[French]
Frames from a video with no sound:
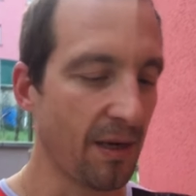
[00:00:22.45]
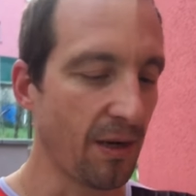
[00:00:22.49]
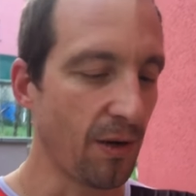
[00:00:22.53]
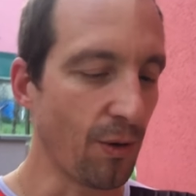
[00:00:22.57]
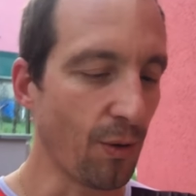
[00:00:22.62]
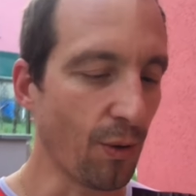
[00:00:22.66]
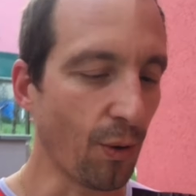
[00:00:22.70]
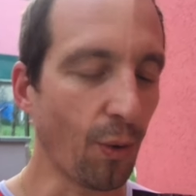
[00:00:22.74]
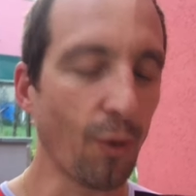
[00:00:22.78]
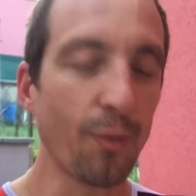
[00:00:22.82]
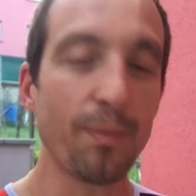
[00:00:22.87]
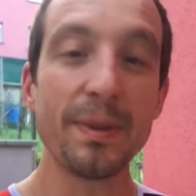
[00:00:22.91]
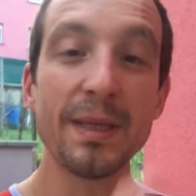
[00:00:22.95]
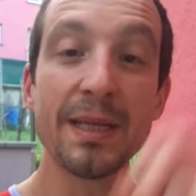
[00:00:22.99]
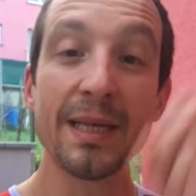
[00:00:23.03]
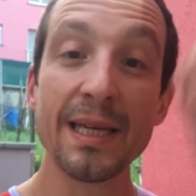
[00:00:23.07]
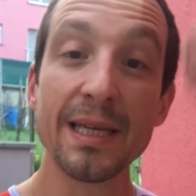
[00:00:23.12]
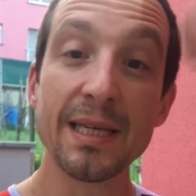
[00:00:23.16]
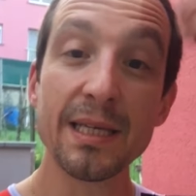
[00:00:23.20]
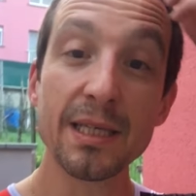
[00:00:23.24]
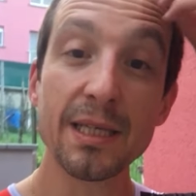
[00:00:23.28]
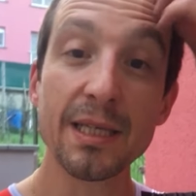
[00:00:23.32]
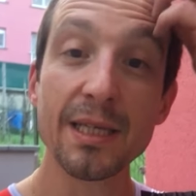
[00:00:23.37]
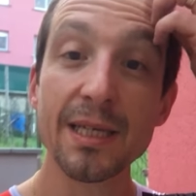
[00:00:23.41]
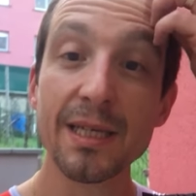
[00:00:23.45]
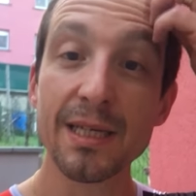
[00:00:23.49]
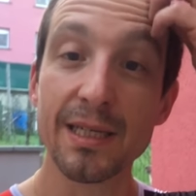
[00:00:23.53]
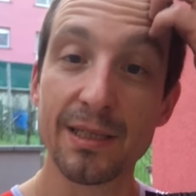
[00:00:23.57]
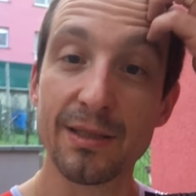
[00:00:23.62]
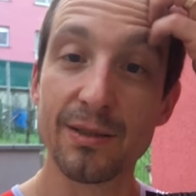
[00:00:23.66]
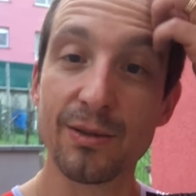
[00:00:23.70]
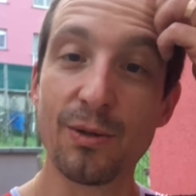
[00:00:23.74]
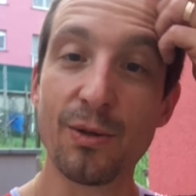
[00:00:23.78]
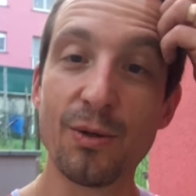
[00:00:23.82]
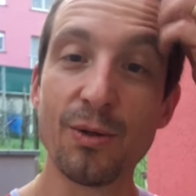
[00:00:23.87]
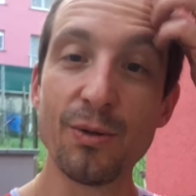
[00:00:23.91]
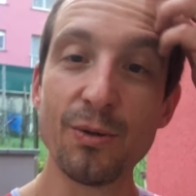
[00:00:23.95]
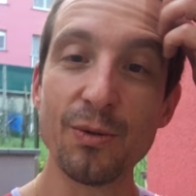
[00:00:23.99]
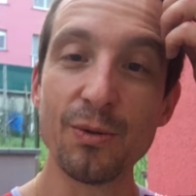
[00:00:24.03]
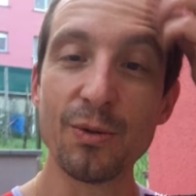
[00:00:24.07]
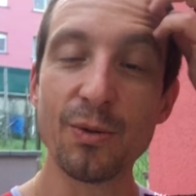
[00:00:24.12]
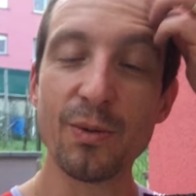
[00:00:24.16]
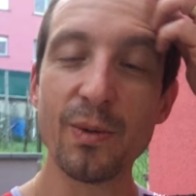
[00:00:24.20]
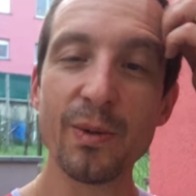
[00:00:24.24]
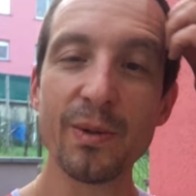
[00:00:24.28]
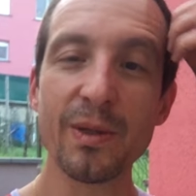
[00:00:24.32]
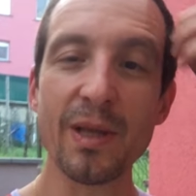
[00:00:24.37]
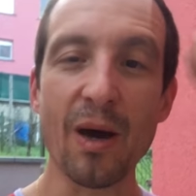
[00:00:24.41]
le robinet du
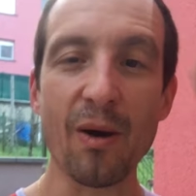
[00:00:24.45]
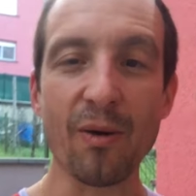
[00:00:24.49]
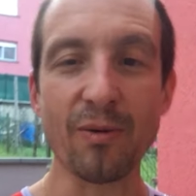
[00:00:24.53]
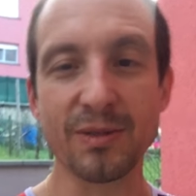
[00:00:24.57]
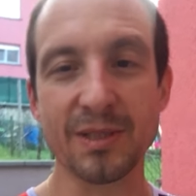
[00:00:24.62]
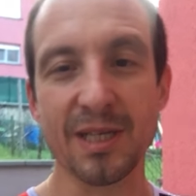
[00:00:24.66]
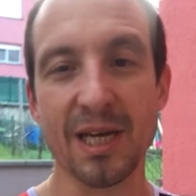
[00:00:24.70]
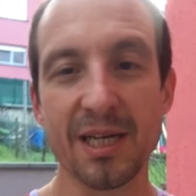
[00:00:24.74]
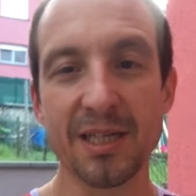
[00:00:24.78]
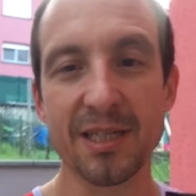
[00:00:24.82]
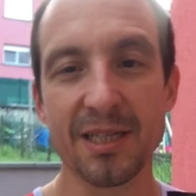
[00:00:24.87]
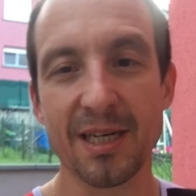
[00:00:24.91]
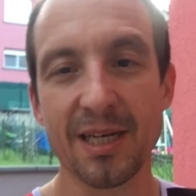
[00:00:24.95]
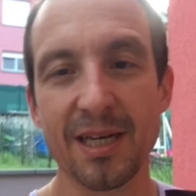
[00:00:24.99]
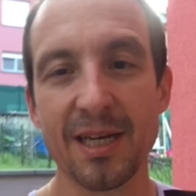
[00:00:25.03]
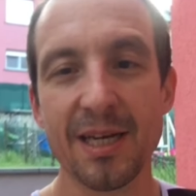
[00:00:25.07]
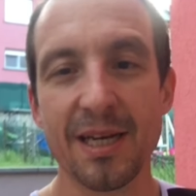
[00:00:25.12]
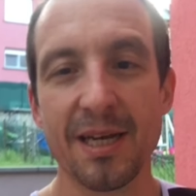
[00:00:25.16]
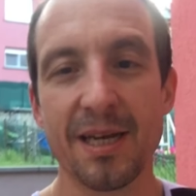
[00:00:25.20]
tuyau d'arrosage